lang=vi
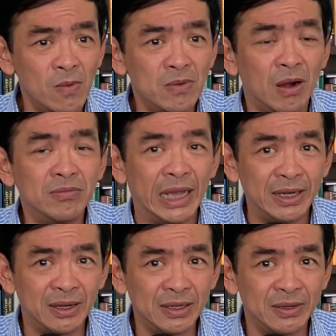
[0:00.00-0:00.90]
úc họ cũng
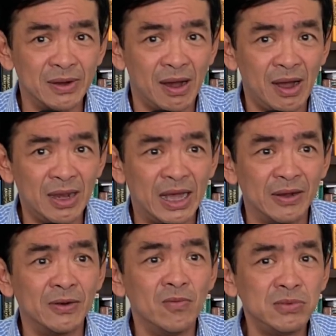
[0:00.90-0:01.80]
thấy được cái điều đó là
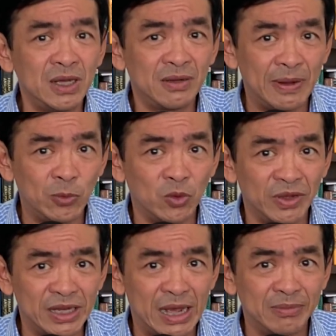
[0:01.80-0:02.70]
nó đúng với cái pháp luật
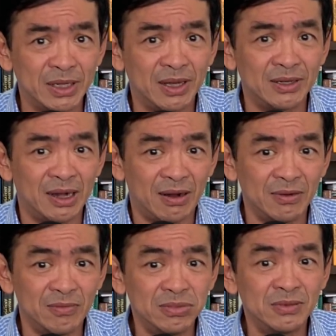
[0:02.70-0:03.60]
việt nam cho nên là
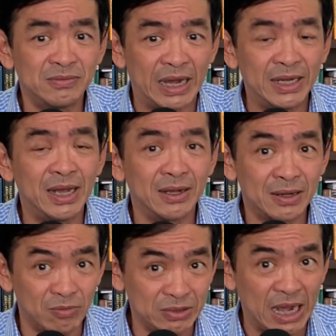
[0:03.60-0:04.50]
họ cũng phải uh,
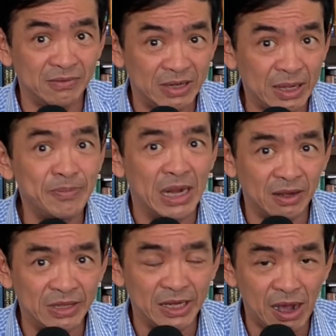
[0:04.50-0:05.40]
công nhận và chấp nhận
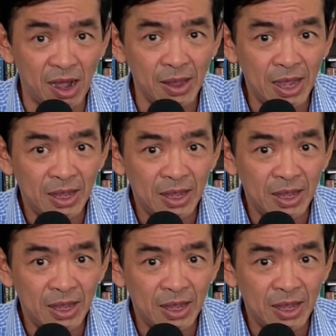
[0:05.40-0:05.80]
cái chuyện đó